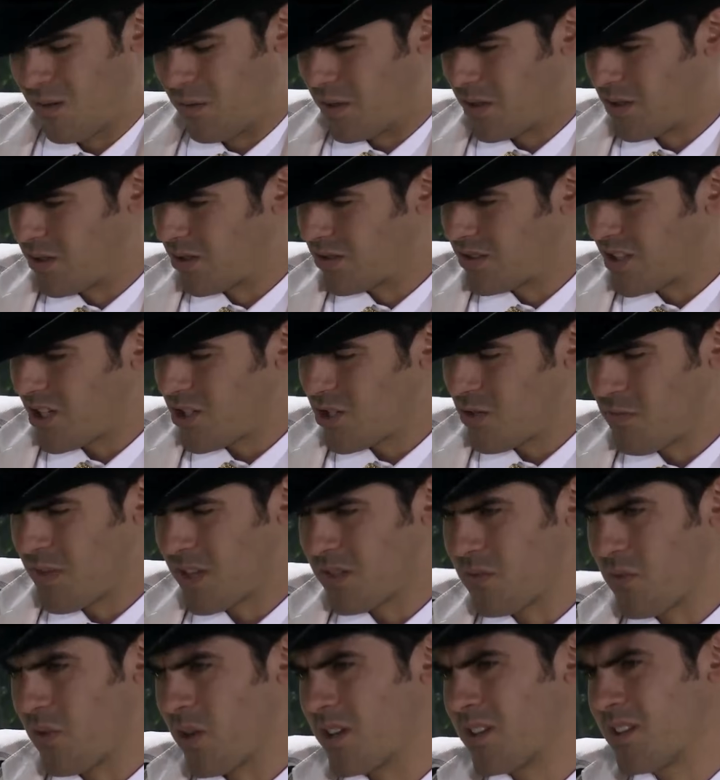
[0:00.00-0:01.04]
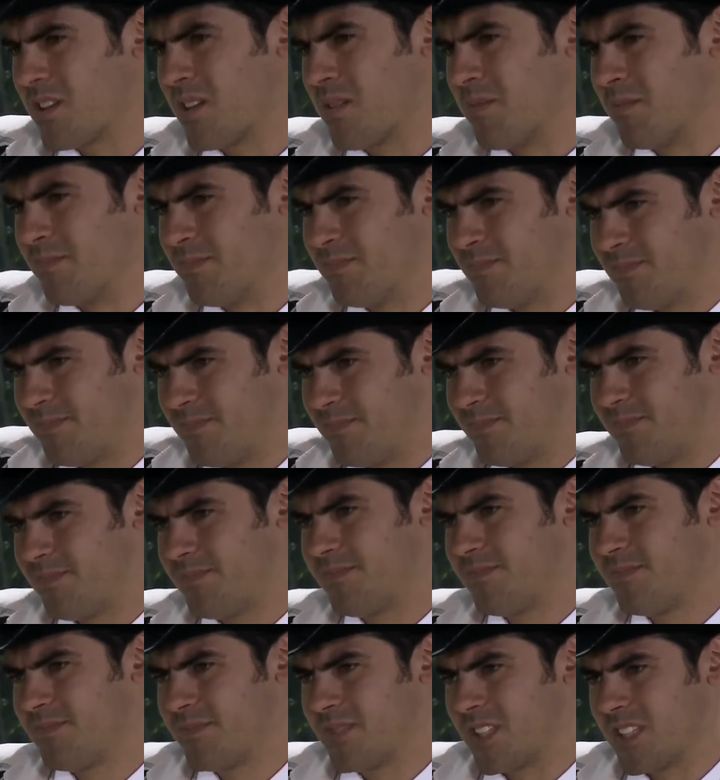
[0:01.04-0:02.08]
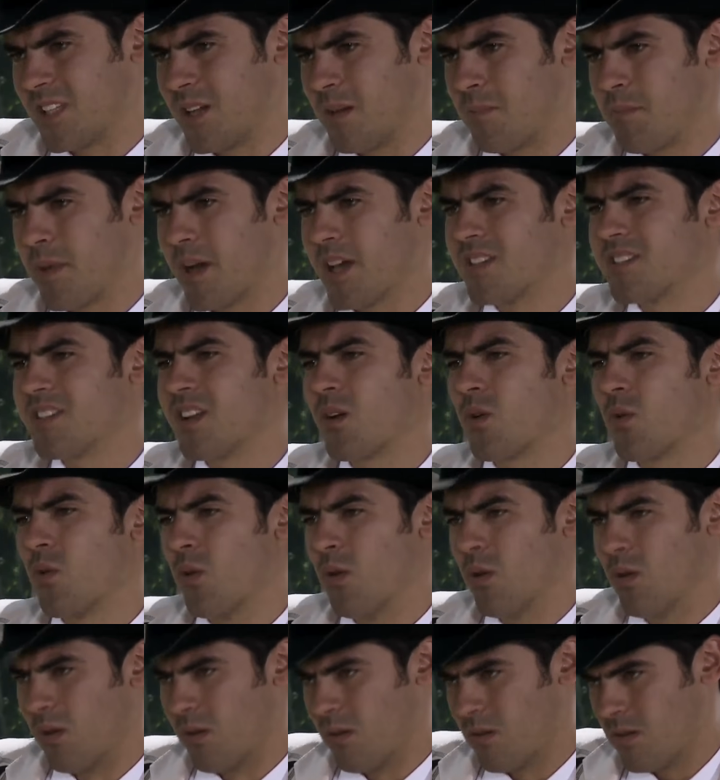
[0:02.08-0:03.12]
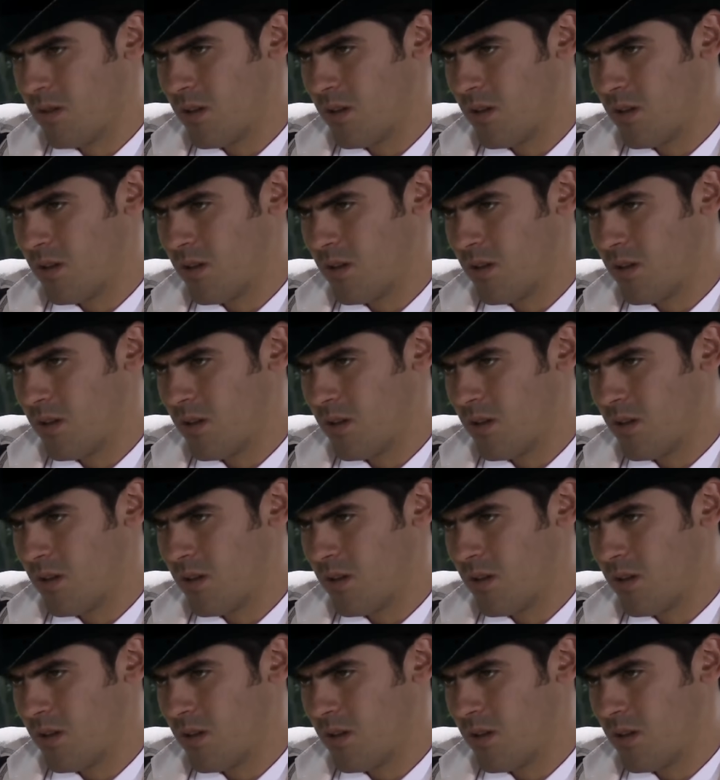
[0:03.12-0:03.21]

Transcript: El Víctor se ha hecho más fuerte. Tiene el país de culo,